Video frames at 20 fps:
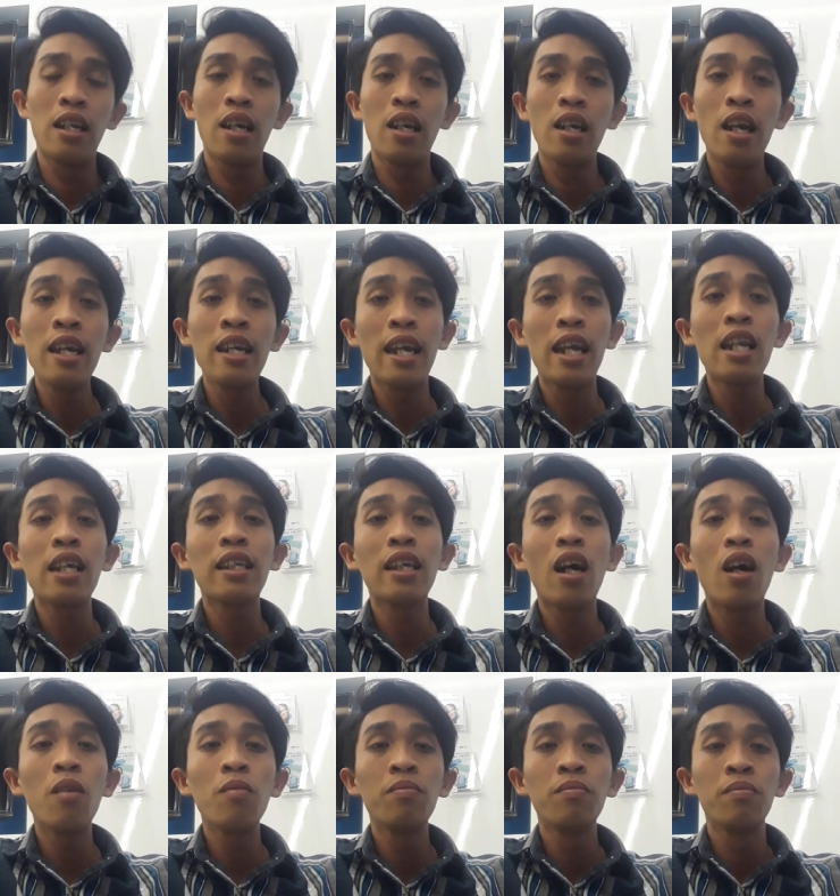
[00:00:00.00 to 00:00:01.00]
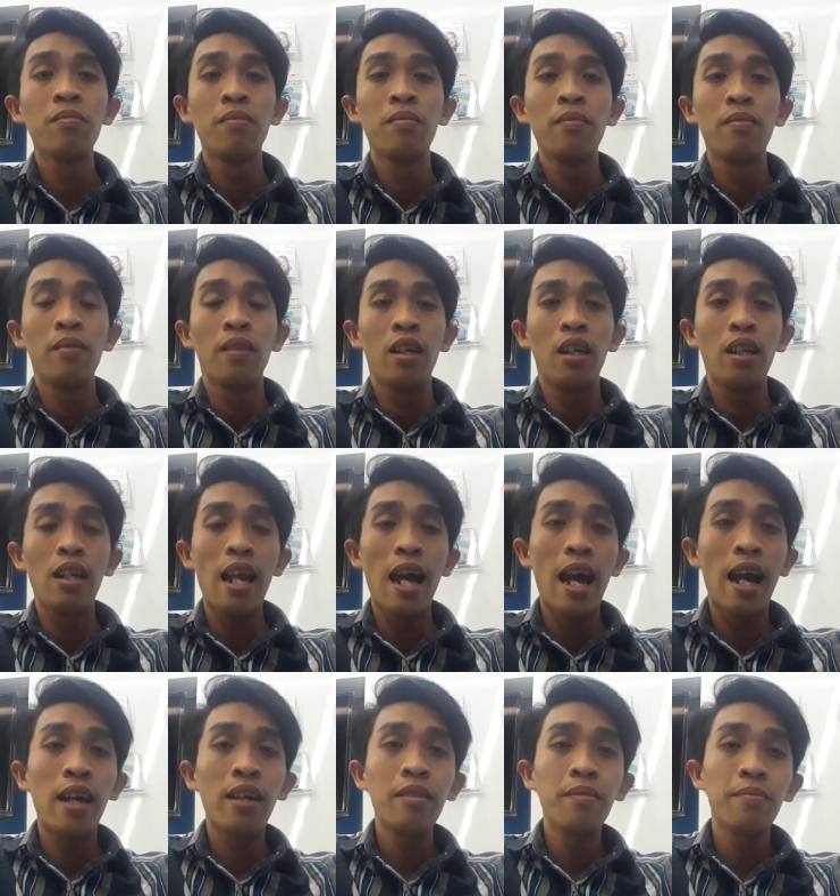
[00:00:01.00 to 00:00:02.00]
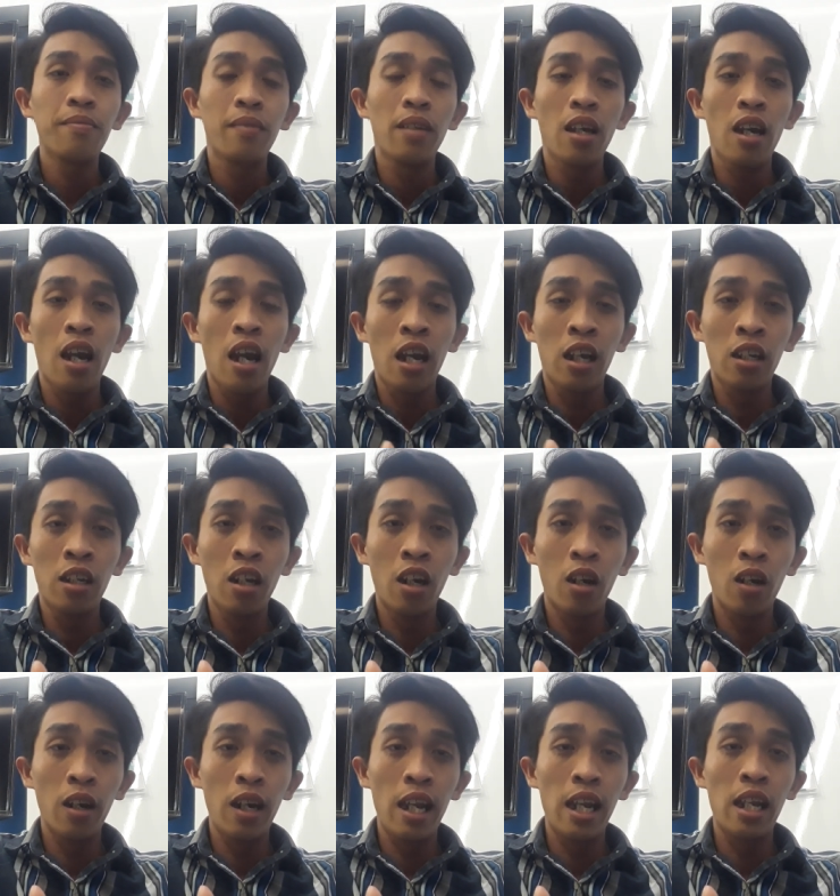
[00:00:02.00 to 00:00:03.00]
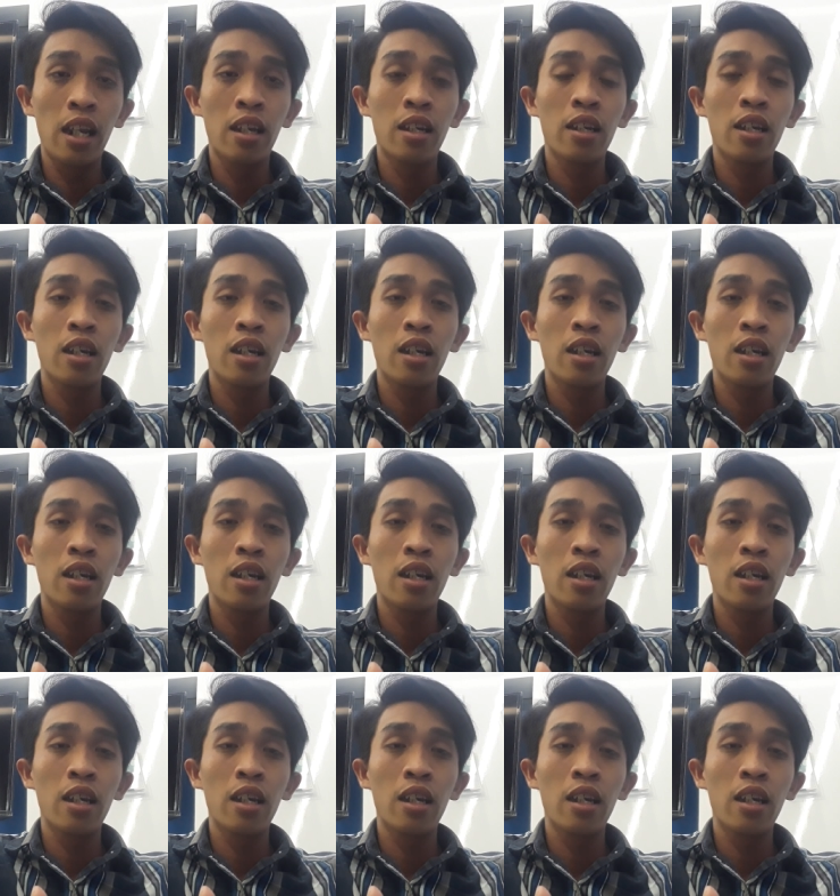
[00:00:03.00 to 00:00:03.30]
ý nghĩa là sao không là người